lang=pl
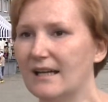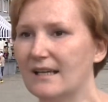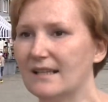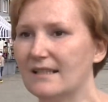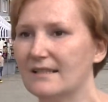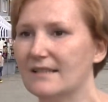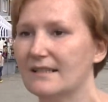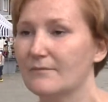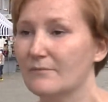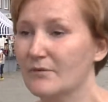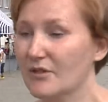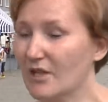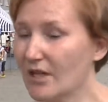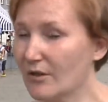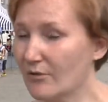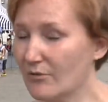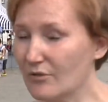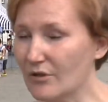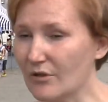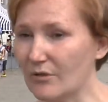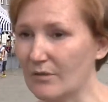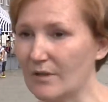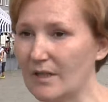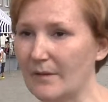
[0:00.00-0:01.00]
z
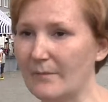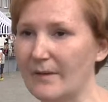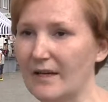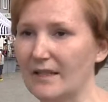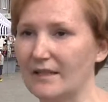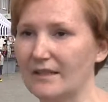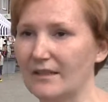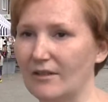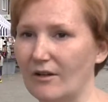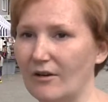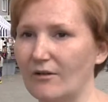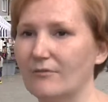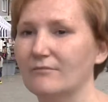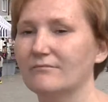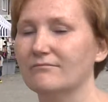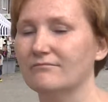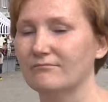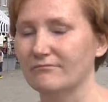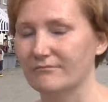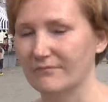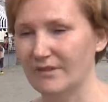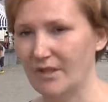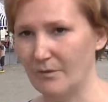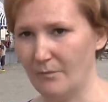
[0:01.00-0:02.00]
przeróżną tematyką
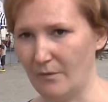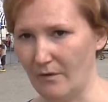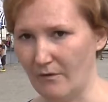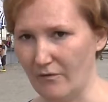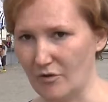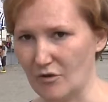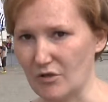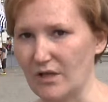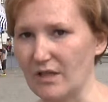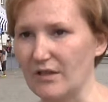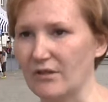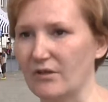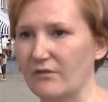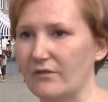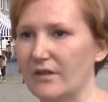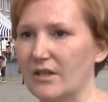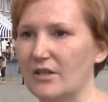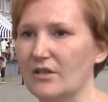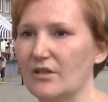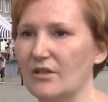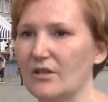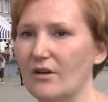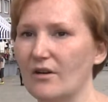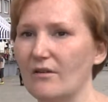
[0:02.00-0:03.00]
typowo
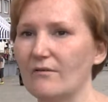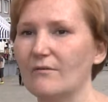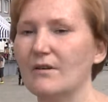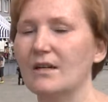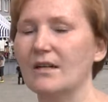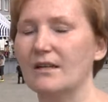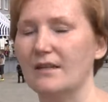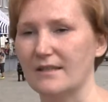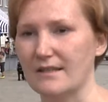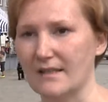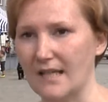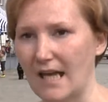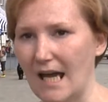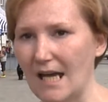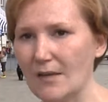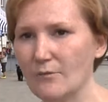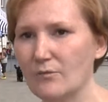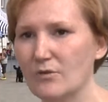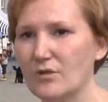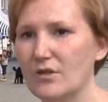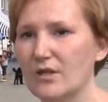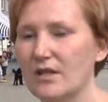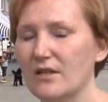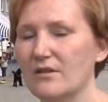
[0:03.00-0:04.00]
średniowieczną. Jest
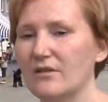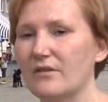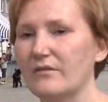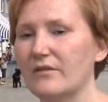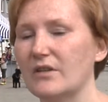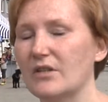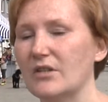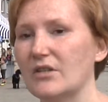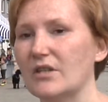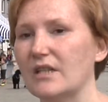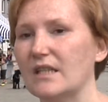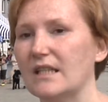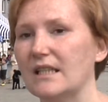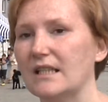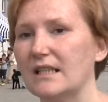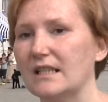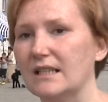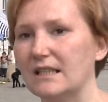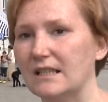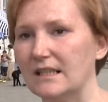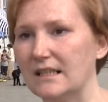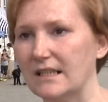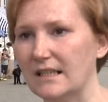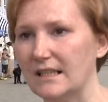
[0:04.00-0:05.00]
jadło średniowieczne,
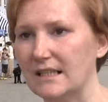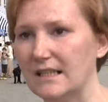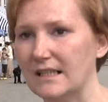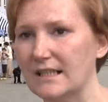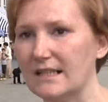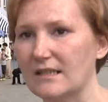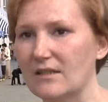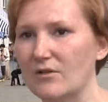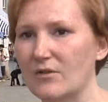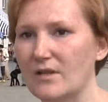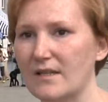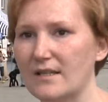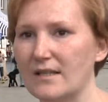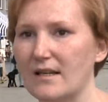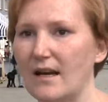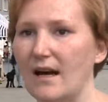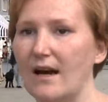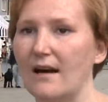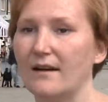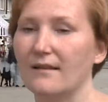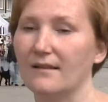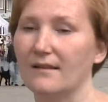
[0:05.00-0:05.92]
e, stoiska